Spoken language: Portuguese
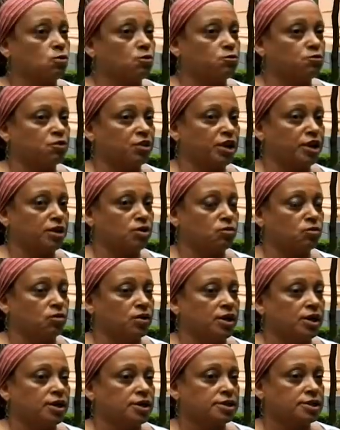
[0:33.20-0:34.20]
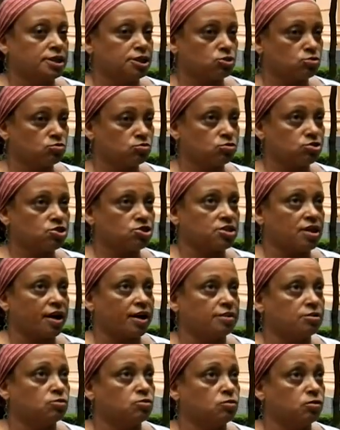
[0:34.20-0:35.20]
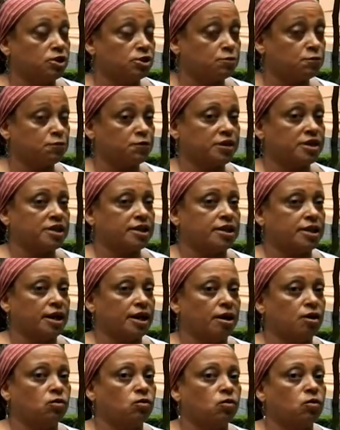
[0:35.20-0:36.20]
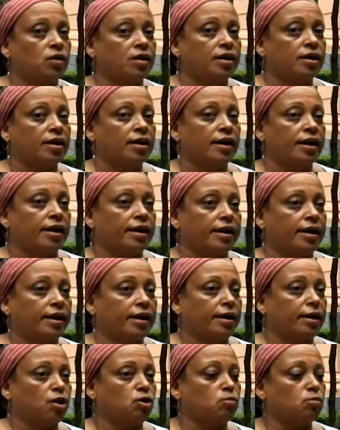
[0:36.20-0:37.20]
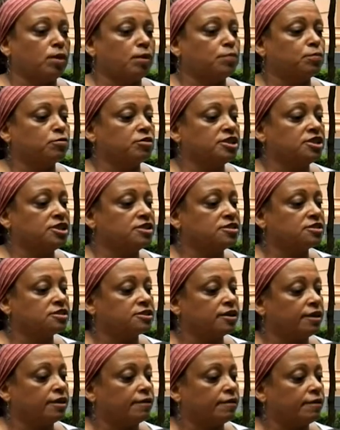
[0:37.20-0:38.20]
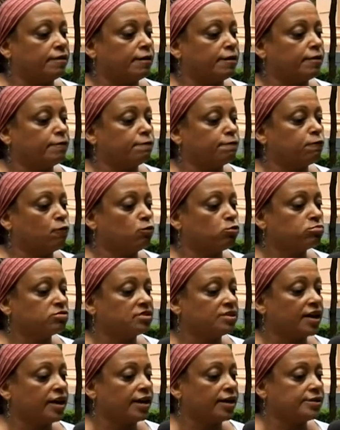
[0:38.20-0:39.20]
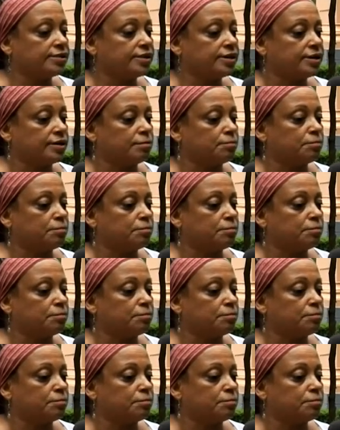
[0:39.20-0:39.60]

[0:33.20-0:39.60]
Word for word: é, que entrevistaram também a nossa queridíssima Vera Lúcia Santos, né, do Cindy Preves, agora